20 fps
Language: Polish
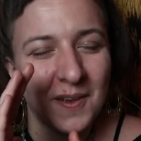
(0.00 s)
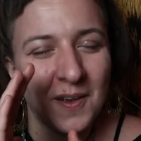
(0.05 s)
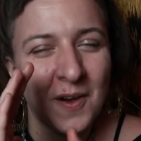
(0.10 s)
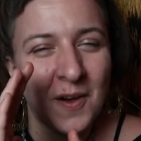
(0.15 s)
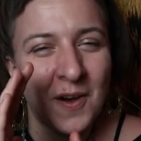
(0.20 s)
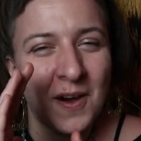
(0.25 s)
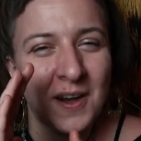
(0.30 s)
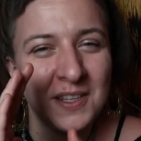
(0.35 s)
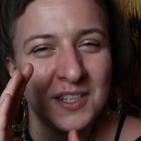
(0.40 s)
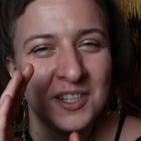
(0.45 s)

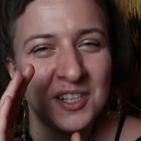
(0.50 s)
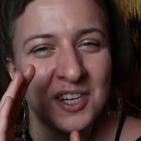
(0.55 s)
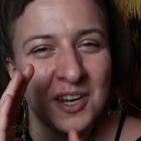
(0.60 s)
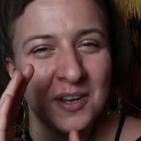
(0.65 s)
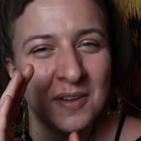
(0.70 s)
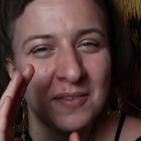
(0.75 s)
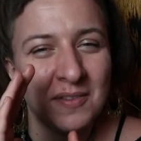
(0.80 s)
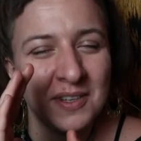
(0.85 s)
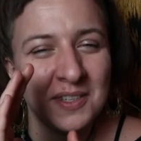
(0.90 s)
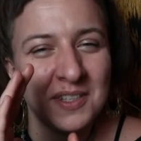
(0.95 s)
Kochać,
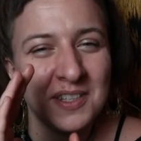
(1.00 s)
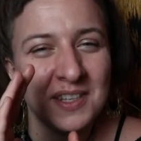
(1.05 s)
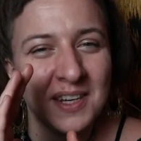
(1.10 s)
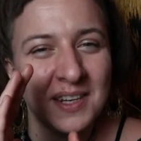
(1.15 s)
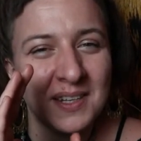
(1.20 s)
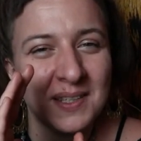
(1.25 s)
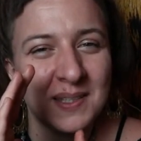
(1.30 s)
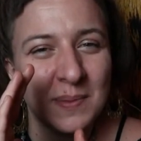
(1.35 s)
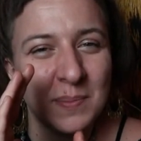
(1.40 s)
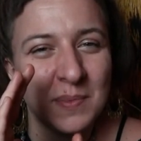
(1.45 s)
szanować i
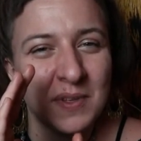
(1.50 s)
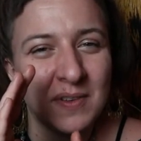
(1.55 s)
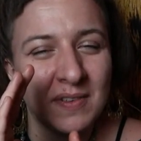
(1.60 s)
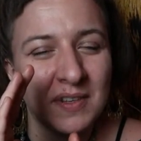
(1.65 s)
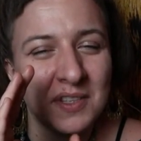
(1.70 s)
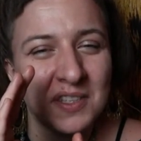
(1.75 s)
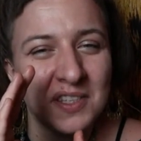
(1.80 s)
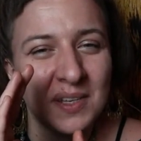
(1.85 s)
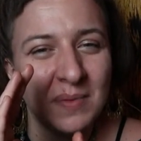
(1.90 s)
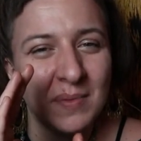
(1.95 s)

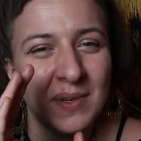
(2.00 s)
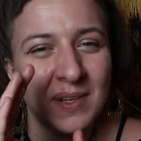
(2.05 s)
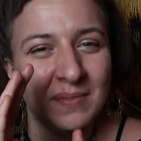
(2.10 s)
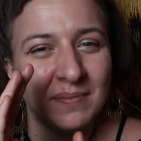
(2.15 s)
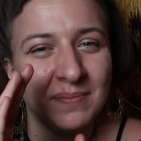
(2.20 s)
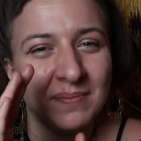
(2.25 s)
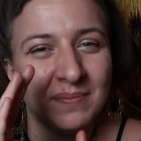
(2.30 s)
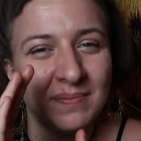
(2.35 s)
akceptować siebie.